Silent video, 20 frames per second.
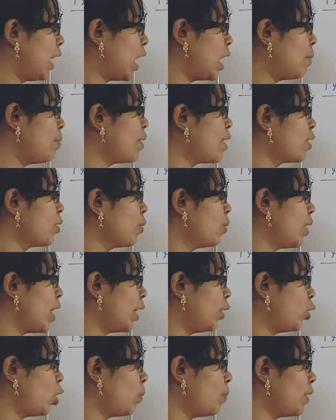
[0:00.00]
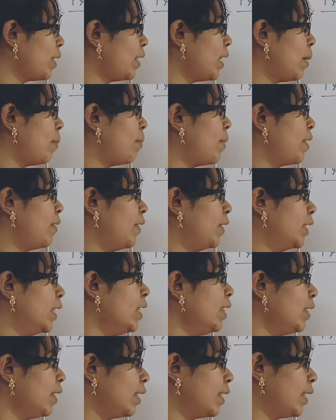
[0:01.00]
அலுமினியத்தோட அட்டாமிக் நம்பர்
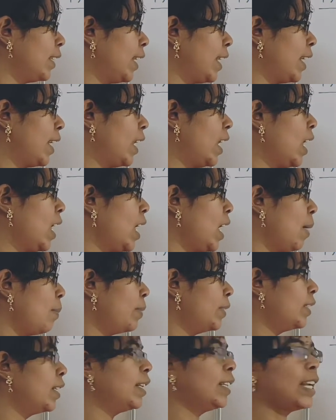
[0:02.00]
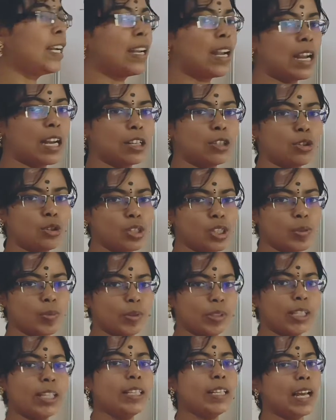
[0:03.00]
வந்து தேர்ட்டின் இப்போ தேர்ட்டின் எலக்ட்ரான்ஸ்
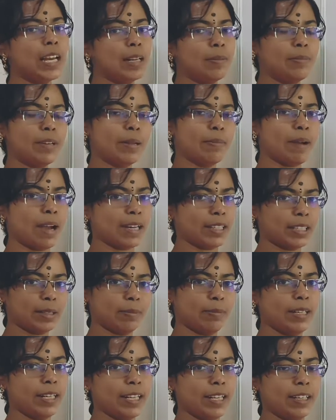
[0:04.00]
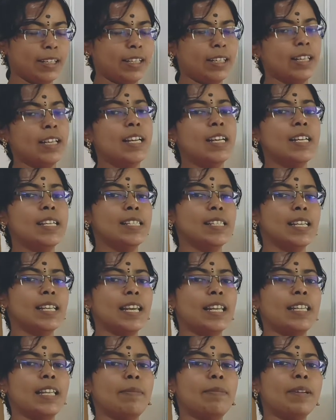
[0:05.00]
வந்து இந்த அலுமினியம் ஆக்டமில் இருக்குது
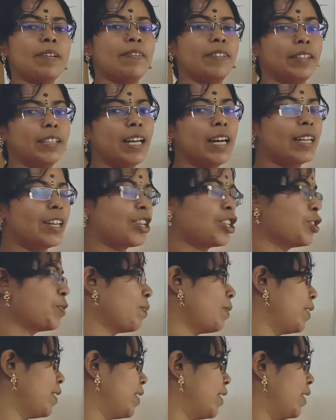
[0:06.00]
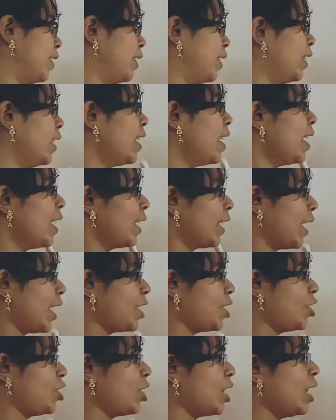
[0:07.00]
சரி இது எப்படி வந்து அரேஞ்ச் பண்ணுறது
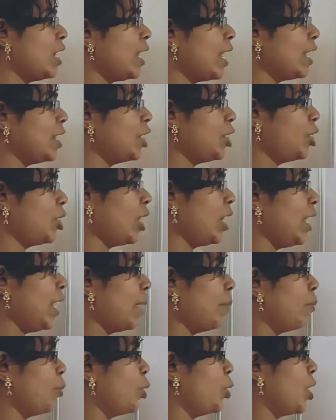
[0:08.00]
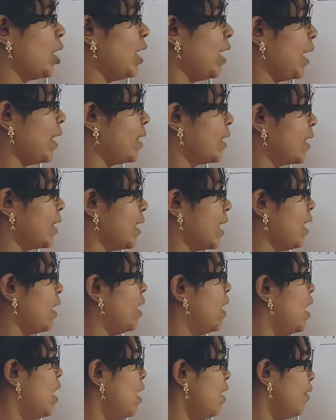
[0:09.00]
கேஷியல் எல்ஷியல் எம்ஷியல் என்சில்
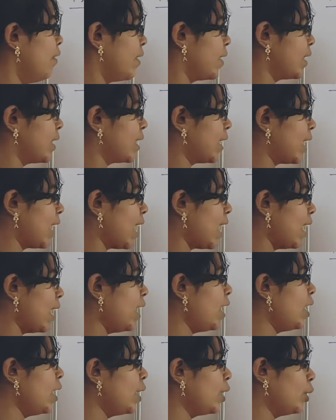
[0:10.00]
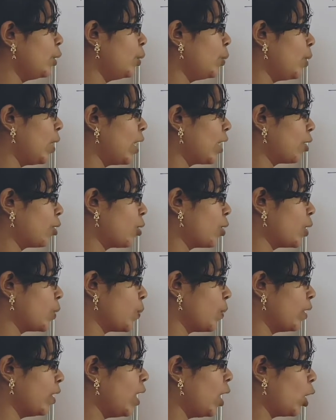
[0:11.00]
ஃபஸ்ட்டு கேல டூ
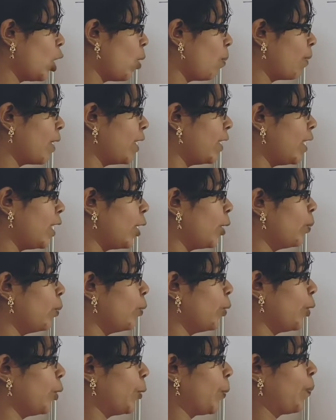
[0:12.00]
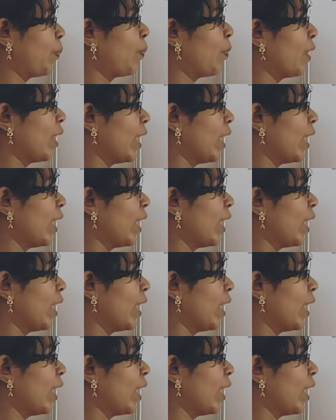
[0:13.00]
எலக்ட்ரான்ஸ் வந்து அகாமடேட் ஆக முடியும்